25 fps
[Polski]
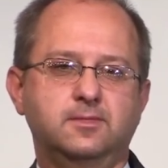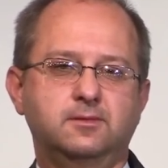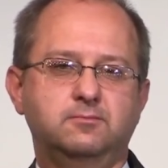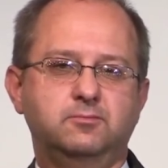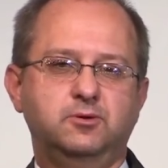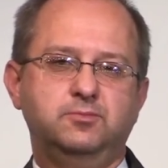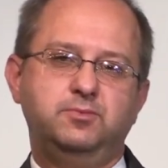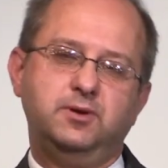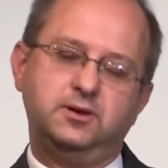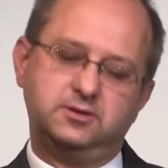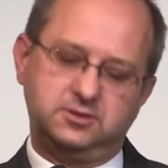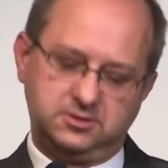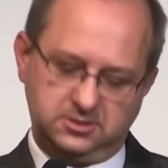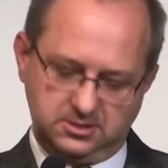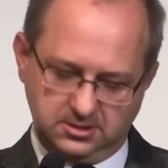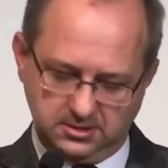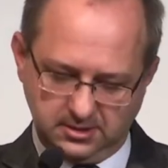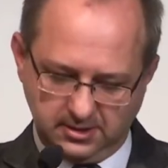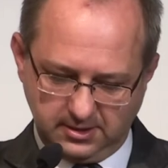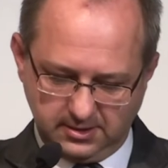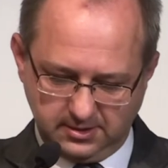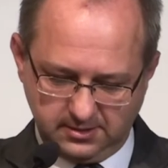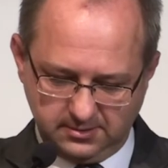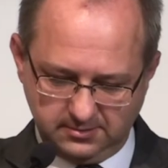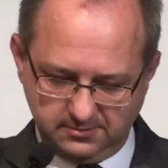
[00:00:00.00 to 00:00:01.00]
Popatrzcie
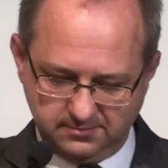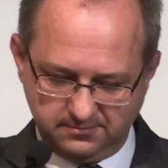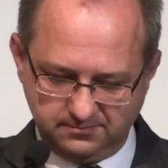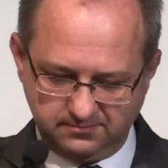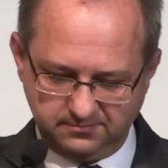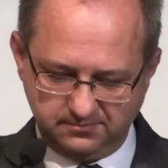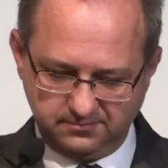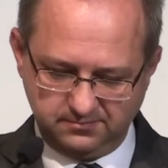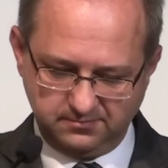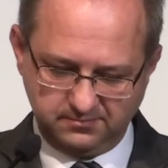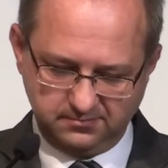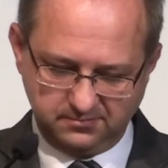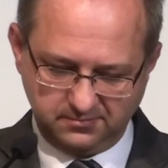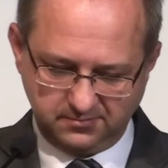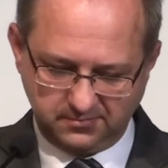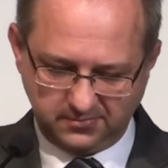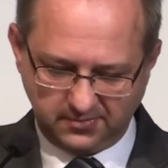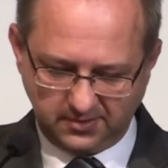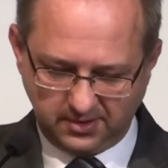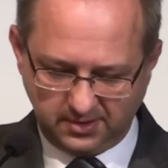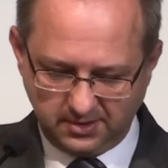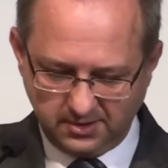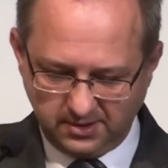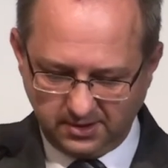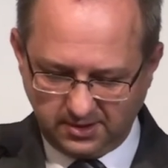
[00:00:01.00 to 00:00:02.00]
na
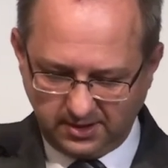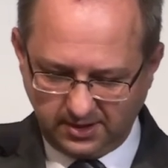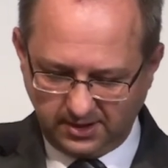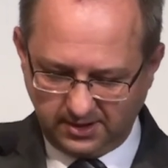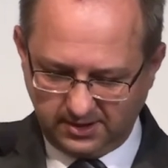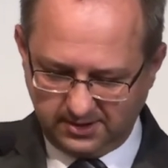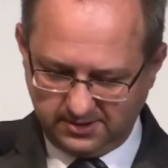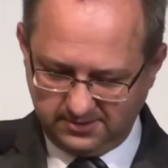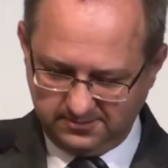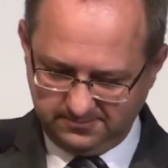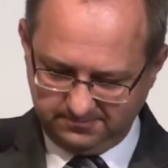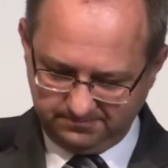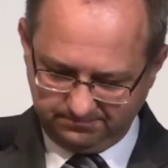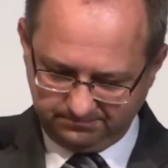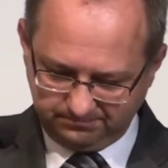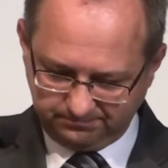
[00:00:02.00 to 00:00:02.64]
kilka